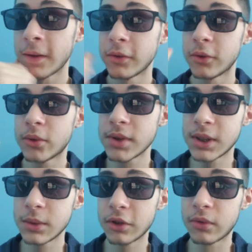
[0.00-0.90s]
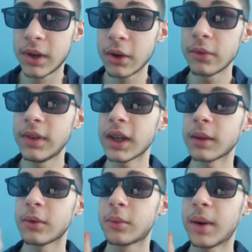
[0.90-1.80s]
Du coup, aussi, ouais, je voulais revenir
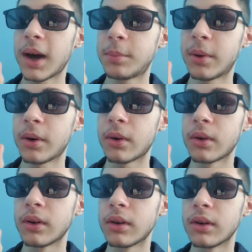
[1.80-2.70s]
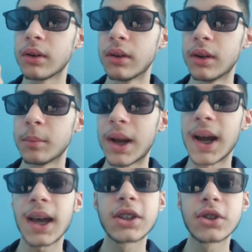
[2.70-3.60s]
donc par rapport euh, à la
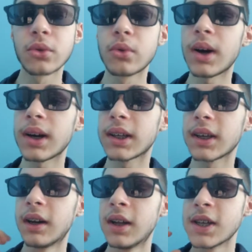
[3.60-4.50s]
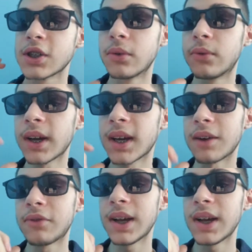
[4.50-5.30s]
réaction de Raka, parce qu'on voit qu'à la fin,